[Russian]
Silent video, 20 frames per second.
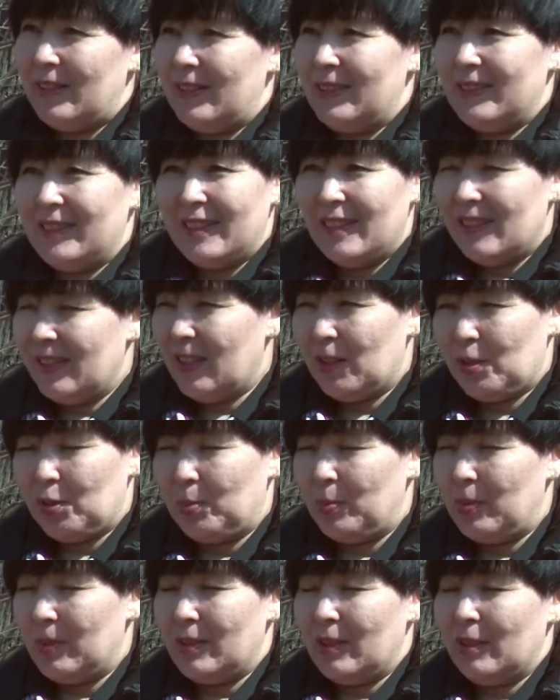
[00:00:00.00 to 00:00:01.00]
э, нельзя,
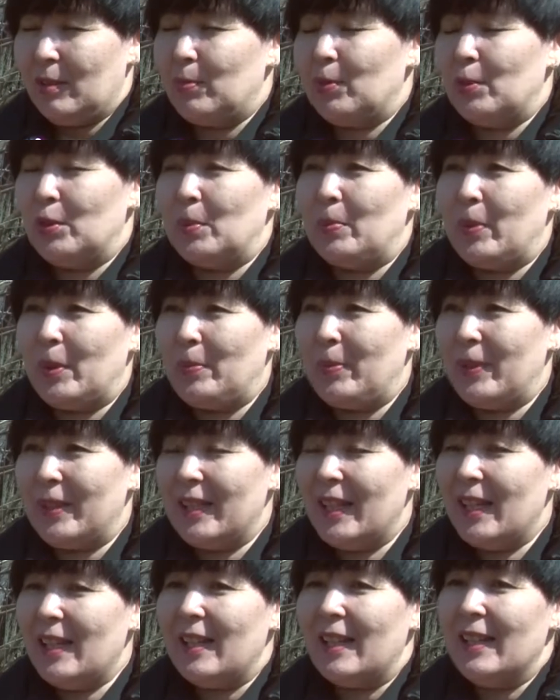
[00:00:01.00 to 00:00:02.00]
чтобы эти работы
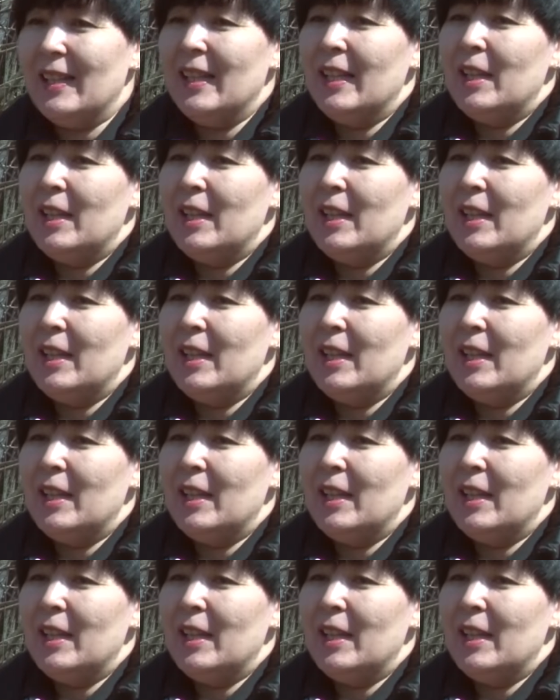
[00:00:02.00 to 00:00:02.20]
пропадали.